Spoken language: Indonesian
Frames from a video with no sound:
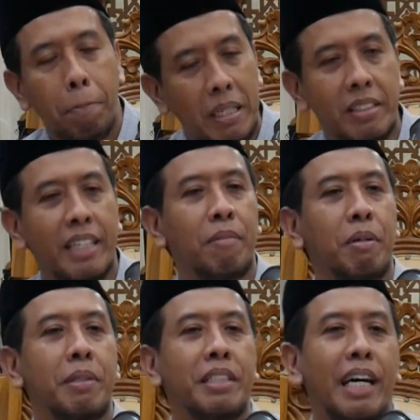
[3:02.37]
Pasti ada
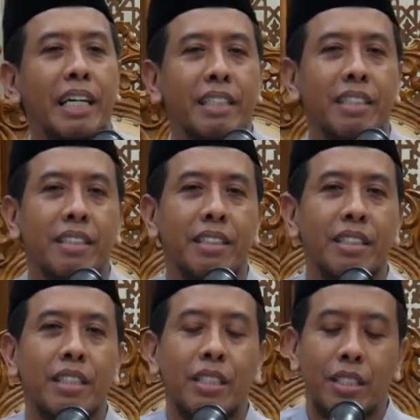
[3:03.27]
perbedaan.
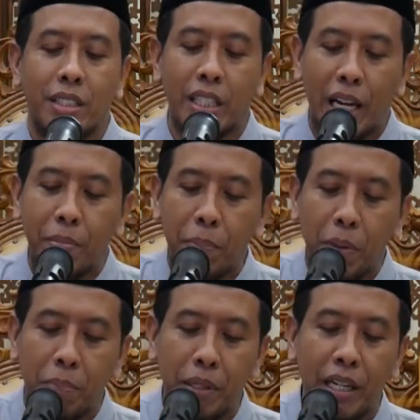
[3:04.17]
Selama
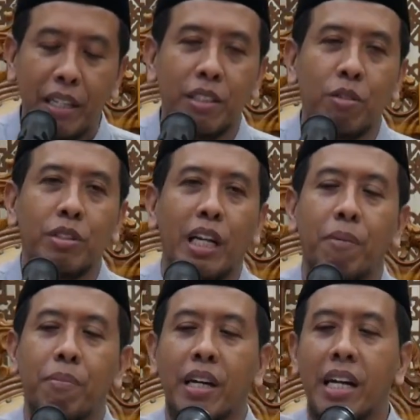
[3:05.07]
perbedaan itu
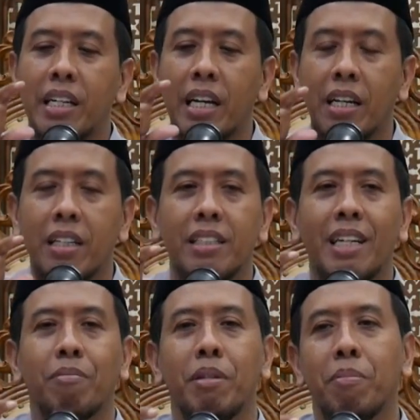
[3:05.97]
dalam ranah
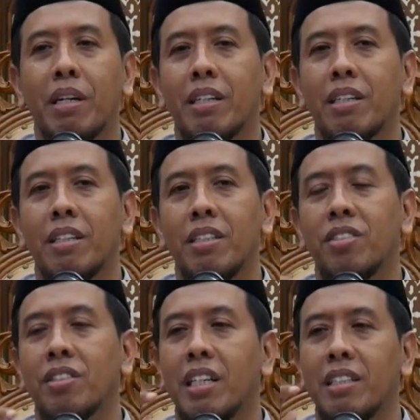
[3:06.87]
yang memang
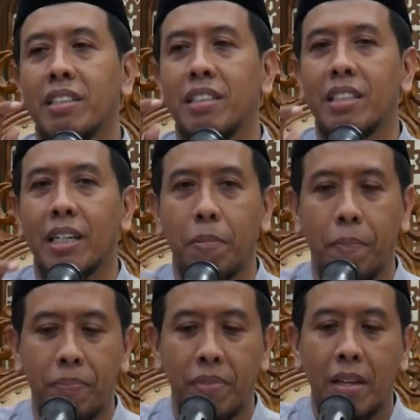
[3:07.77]
istihadiyah,
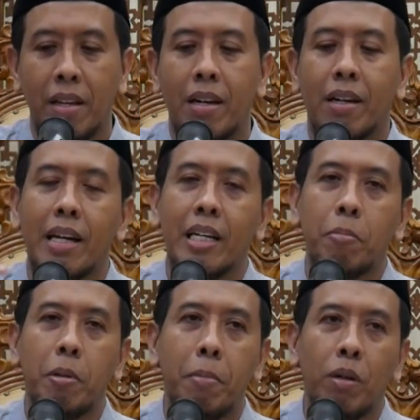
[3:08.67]

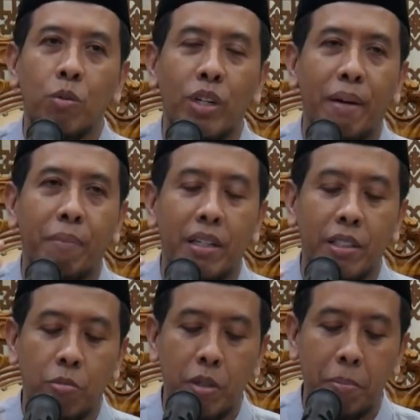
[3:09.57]
ranah memang ulama
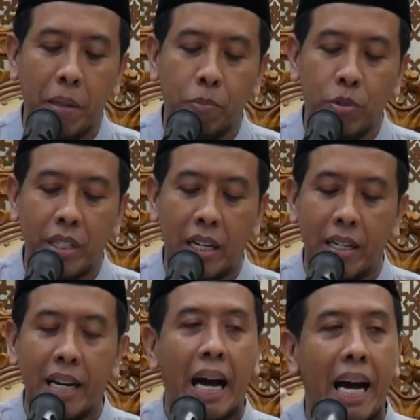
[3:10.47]
niku memang
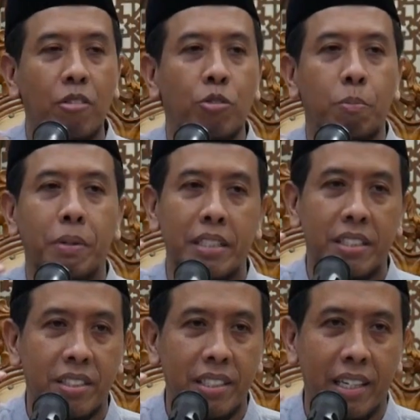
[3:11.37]
punya hak untuk
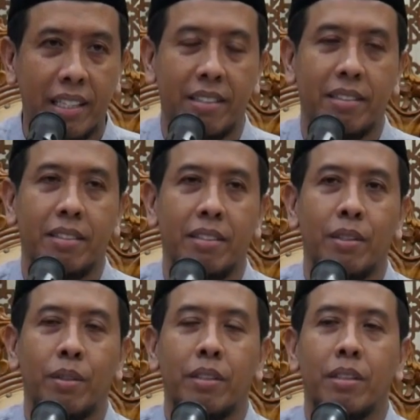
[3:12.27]
beristihad.
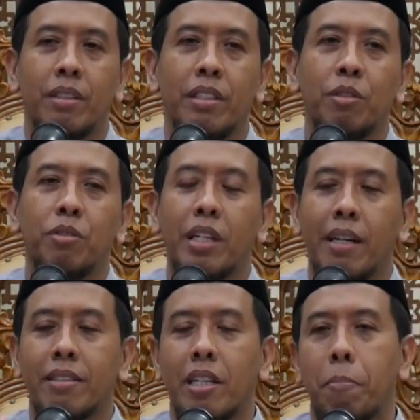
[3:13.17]
Itu
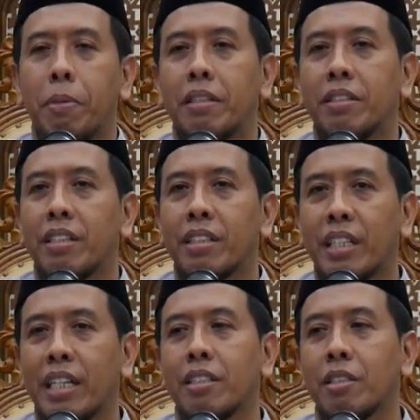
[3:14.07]
jangan sampai
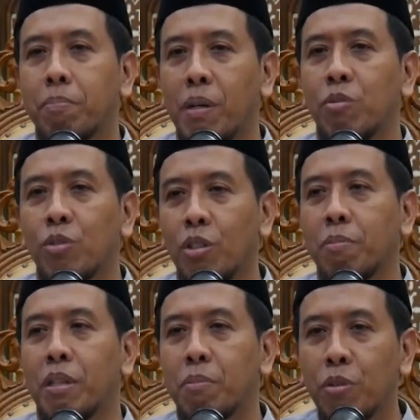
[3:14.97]
dijadikan sebab untuk
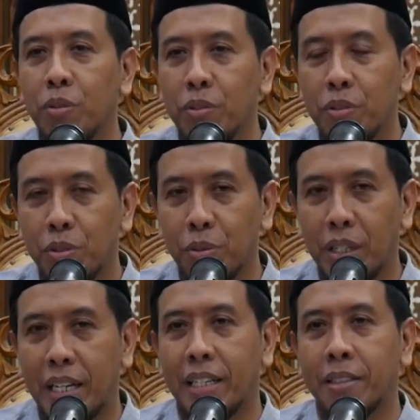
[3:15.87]

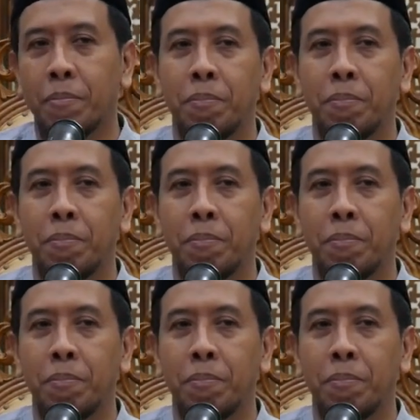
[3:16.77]
bermusuhan.